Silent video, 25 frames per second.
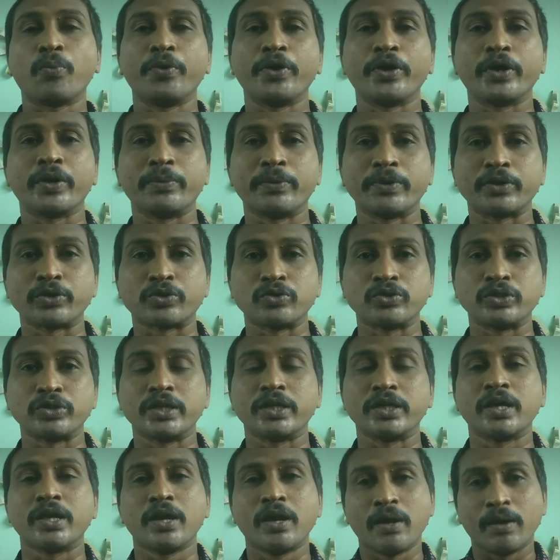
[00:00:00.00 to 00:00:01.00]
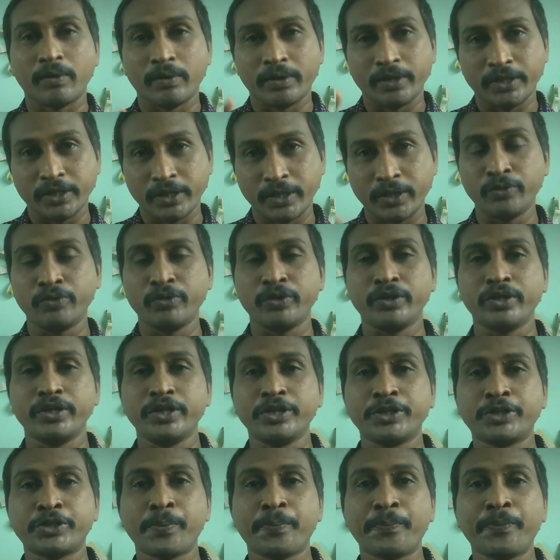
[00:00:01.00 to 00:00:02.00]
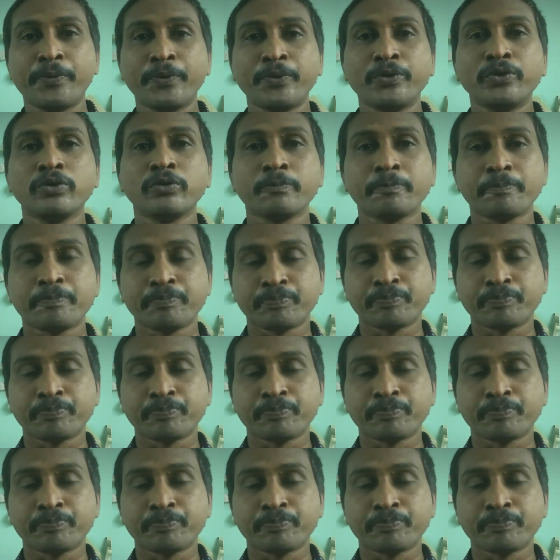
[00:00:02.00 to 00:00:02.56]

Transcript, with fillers: ఉపయోగపడుతుంది ఈ ఈ ట్రిప్పును